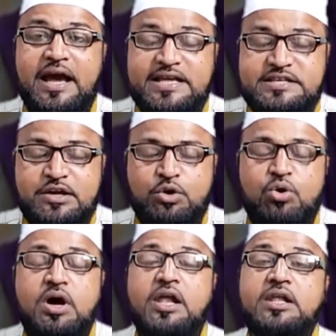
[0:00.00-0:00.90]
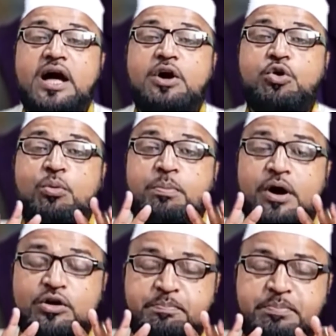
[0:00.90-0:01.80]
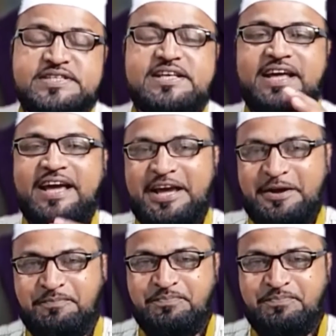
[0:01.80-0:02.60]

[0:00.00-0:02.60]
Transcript: ऐसे लोग अल्लाह को बहुत पसंद है